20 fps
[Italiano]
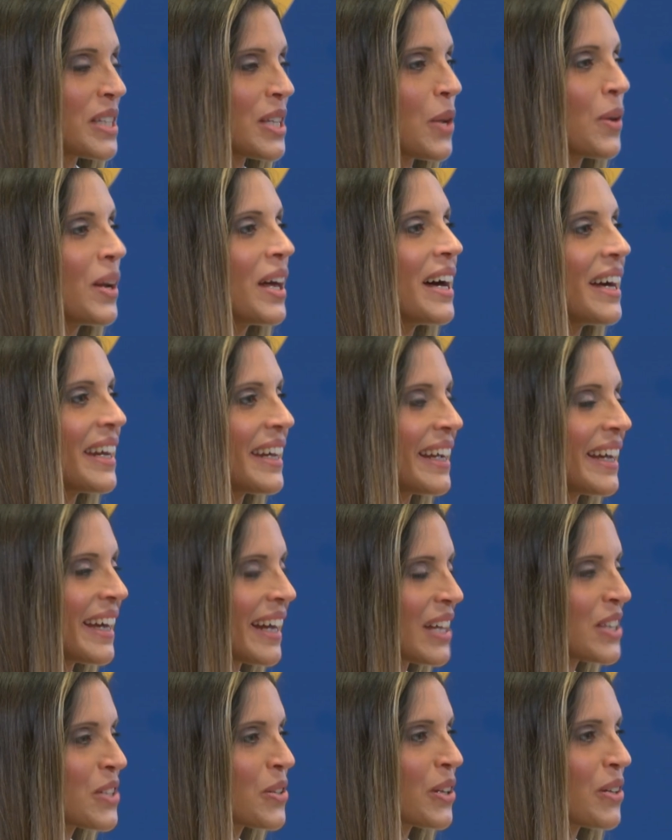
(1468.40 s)
la
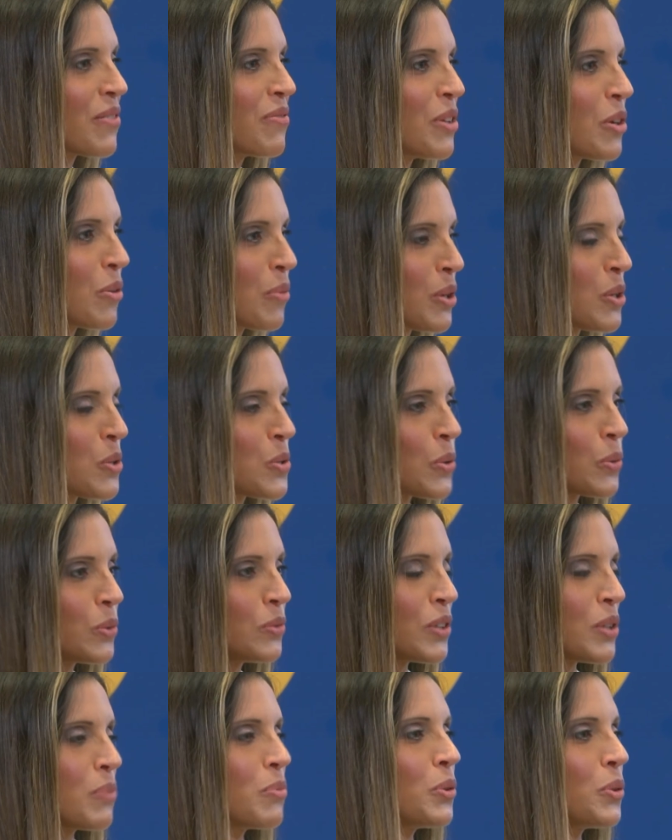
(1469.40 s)
ringrazio davvero per il suo
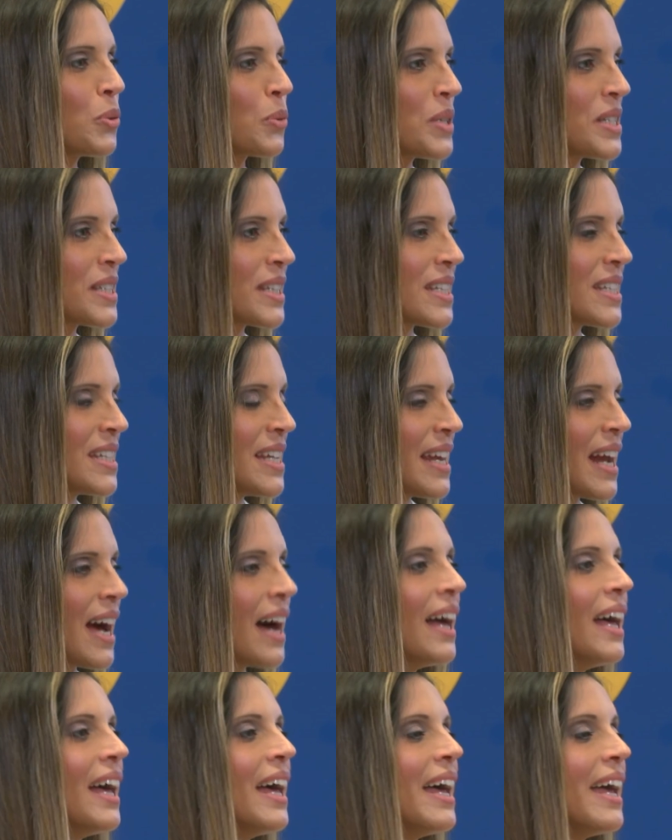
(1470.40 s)
contributo questa sera
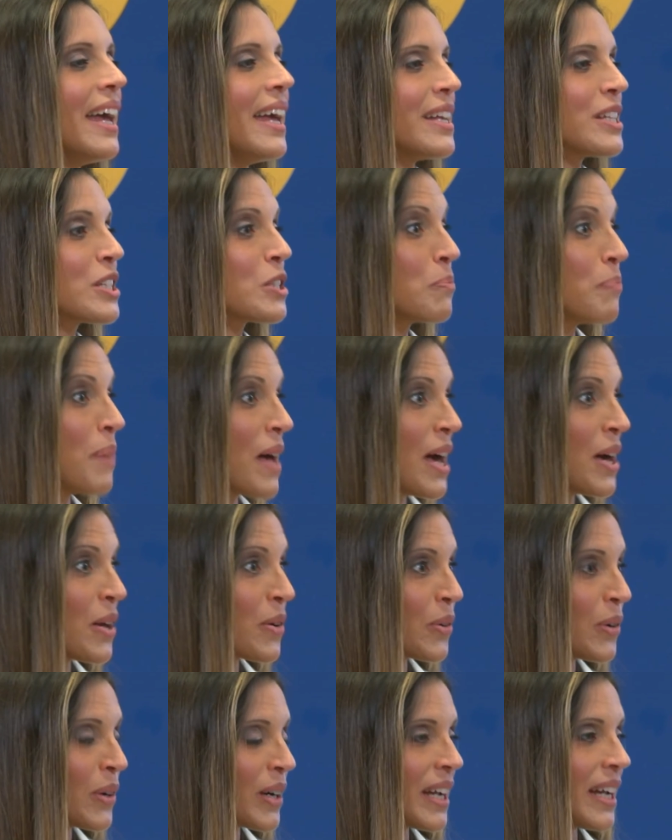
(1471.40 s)
e
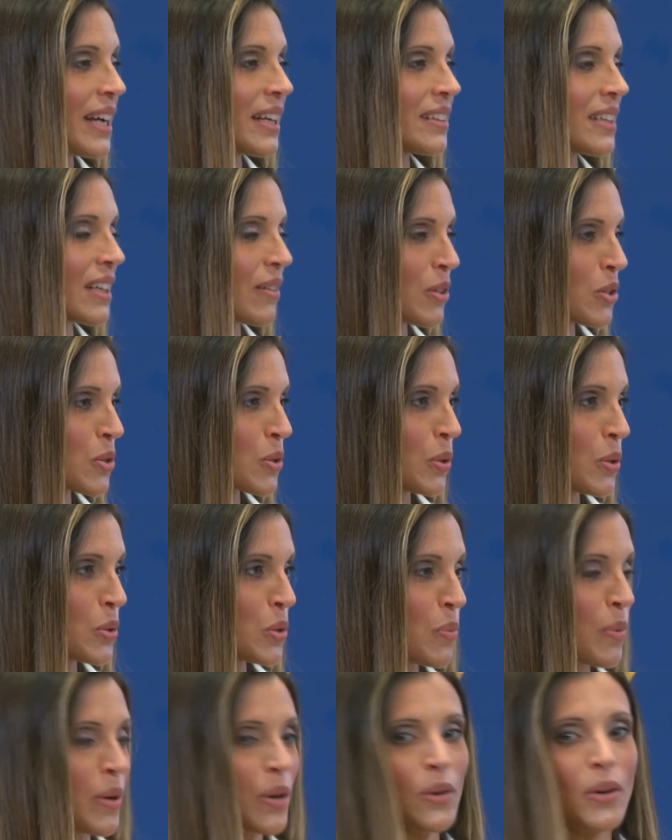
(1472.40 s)
spero che attraverso le sue
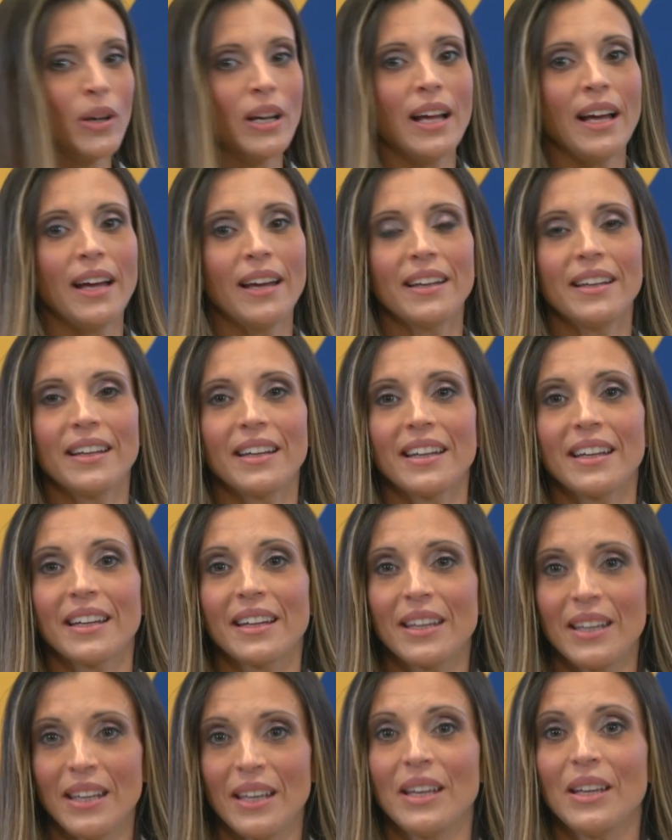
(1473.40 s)
parole eh,
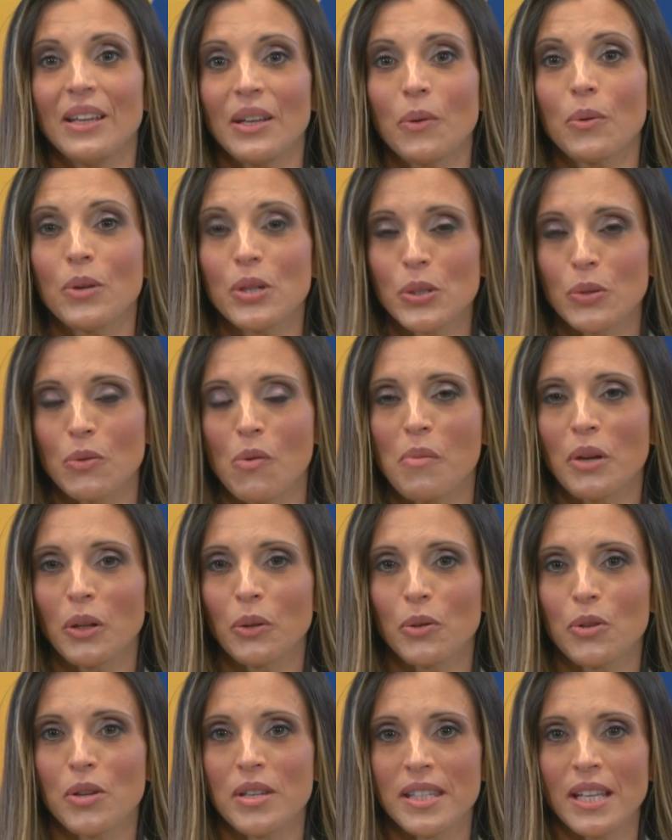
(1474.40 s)
chi in questo
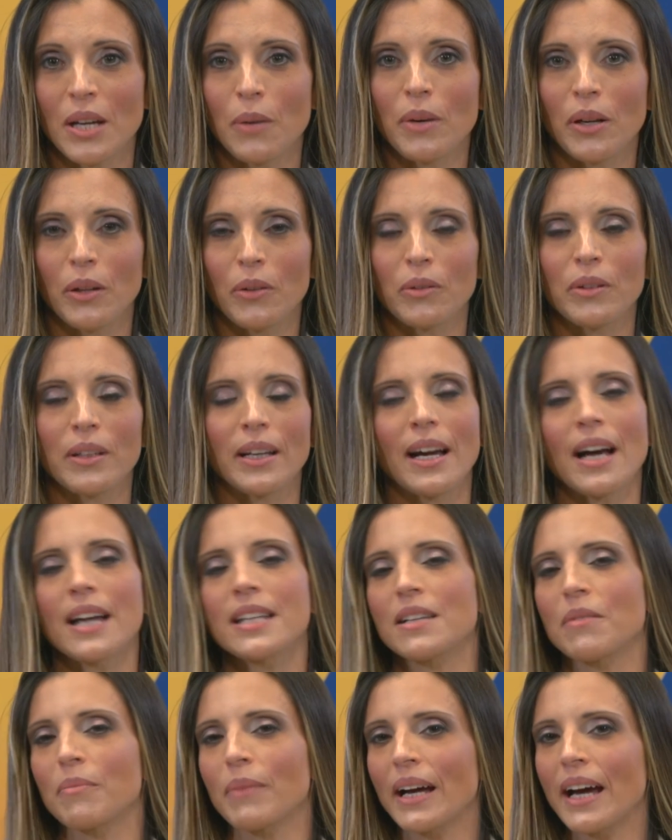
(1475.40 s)
momento ci sta guardando da
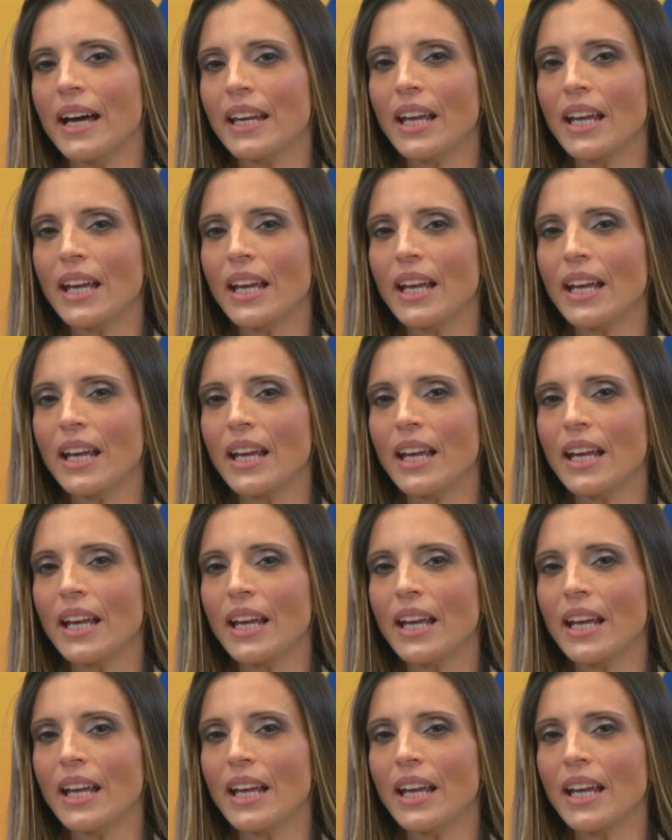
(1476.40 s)
casa e magari